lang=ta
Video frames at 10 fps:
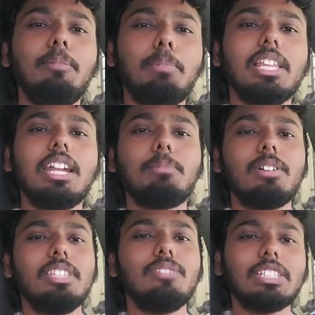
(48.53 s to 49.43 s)
இப்போ தான்
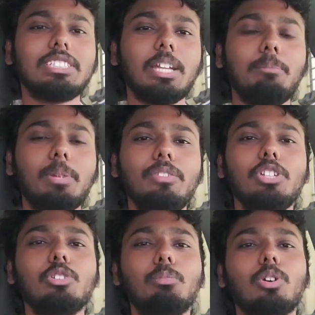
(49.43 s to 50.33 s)
நம்ம வந்து ஃபர்ஸ்ட் டைம்
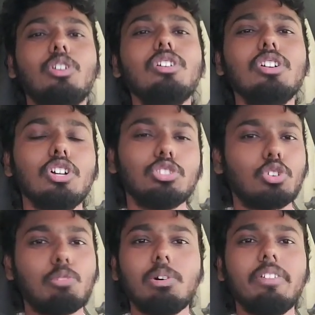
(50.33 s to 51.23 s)
ப்ரிவியூ ஷோ போகிறோம்
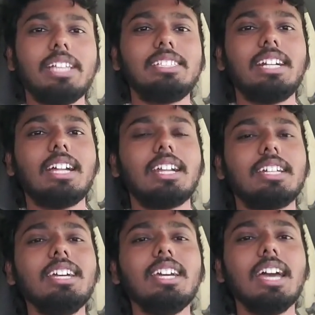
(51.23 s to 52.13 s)
ஸோ ரொம்பவே எக்ஸைட்டடாக
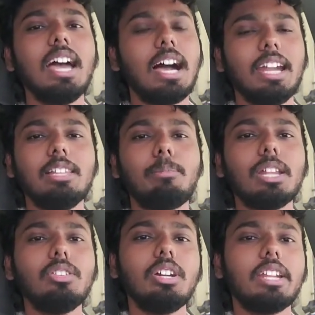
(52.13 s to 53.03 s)
இருக்குது அண்ட் இந்த
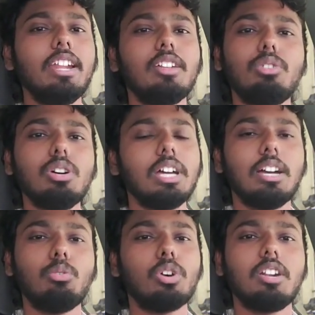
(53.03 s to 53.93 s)
படத்தோட ட்ரெய்லர் கூட
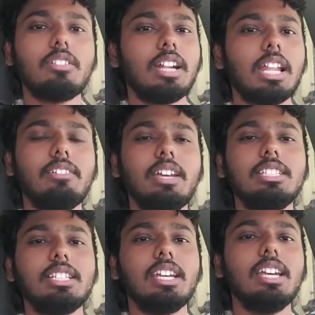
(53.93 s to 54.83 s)
ஓரளவுக்கு நல்லாவே
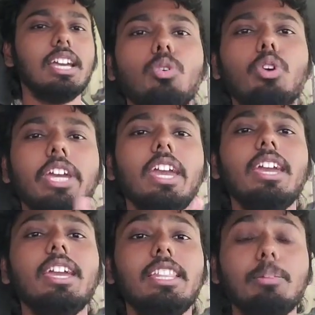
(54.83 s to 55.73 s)
இருந்துச்சு ஓகே
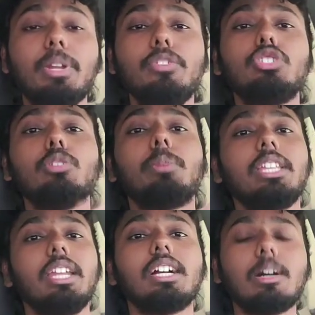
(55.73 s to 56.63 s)
இந்த ப்ரிவியூ ஷோ
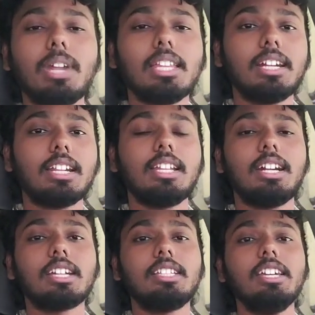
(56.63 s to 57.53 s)
பார்த்தீங்கன்னா கமலா தேட்டரில்
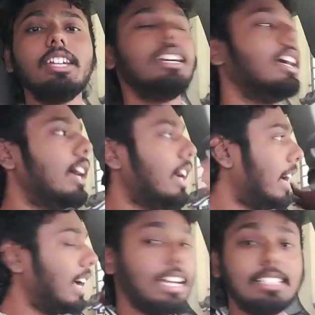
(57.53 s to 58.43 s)
தான் நடக்குது
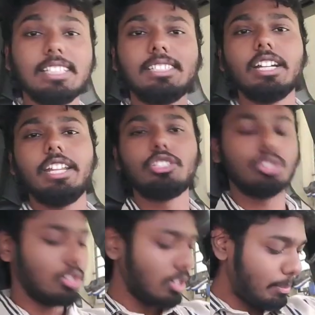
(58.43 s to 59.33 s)
சிக்ஸ் தேர்ட்டி
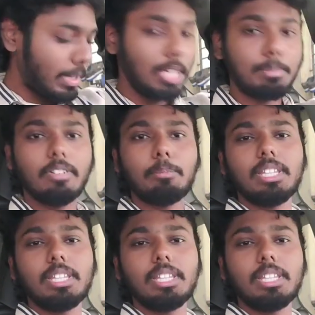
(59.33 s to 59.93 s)
ஷோ மணி இப்போவே